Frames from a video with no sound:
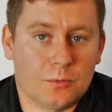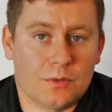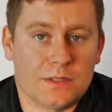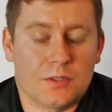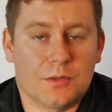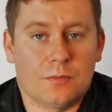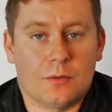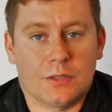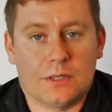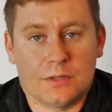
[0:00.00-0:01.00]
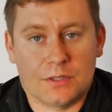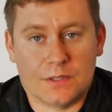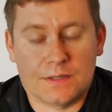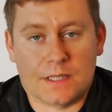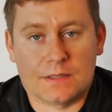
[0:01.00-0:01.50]
który zatrzymywał się na
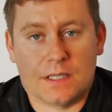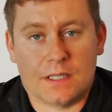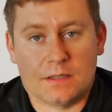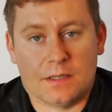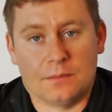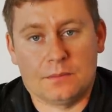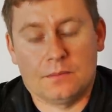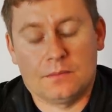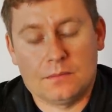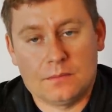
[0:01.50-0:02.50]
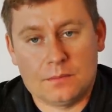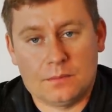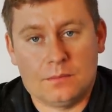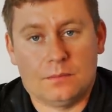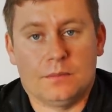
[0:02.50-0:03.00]
większych stacjach. Tam
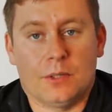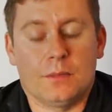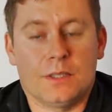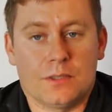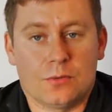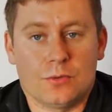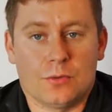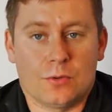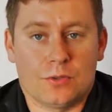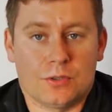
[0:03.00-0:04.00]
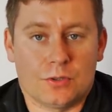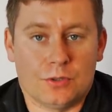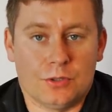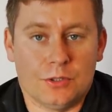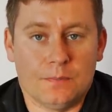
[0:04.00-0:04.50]
miały miejsce różne
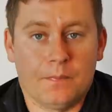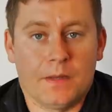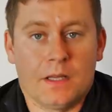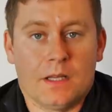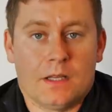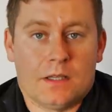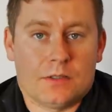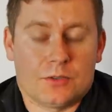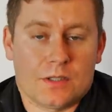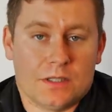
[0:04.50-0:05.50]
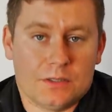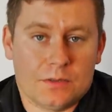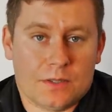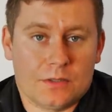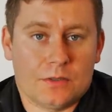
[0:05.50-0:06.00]
uroczystości.
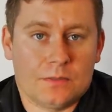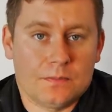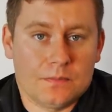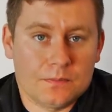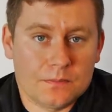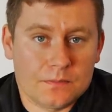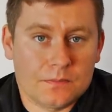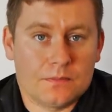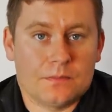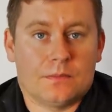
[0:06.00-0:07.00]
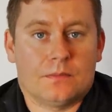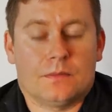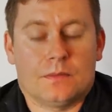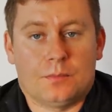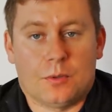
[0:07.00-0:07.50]
Zorganizowano
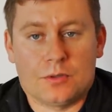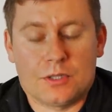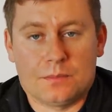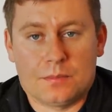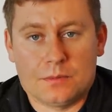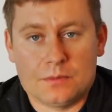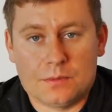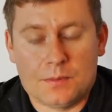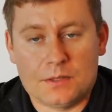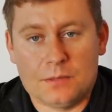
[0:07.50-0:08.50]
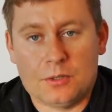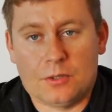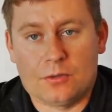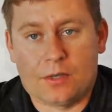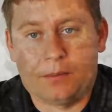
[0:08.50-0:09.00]
pogrzeb z pięknymi
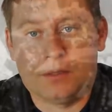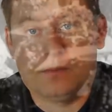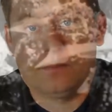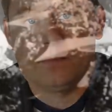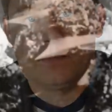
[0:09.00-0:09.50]
honorami.